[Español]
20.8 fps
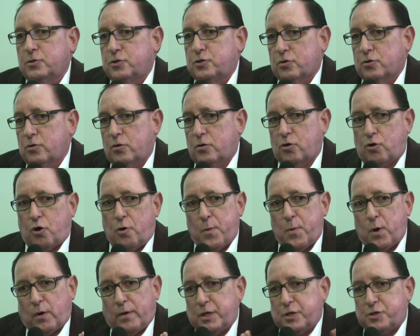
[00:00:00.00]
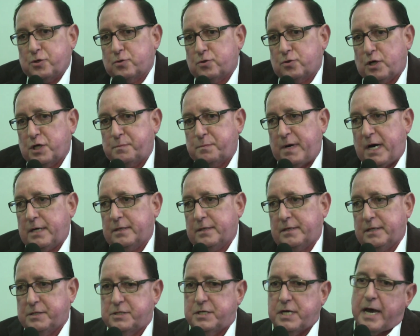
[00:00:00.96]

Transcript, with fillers: Yo, como lo he dicho en todas partes,